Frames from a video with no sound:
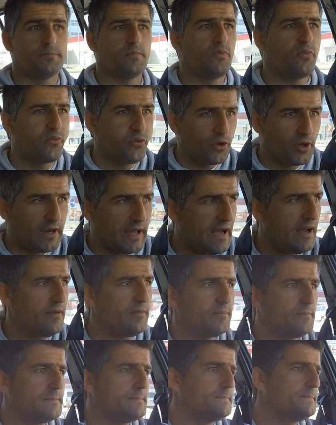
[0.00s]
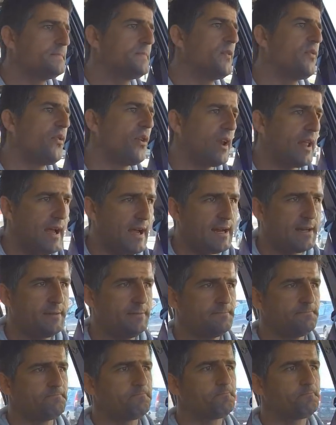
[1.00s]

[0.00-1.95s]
Fui lá falar.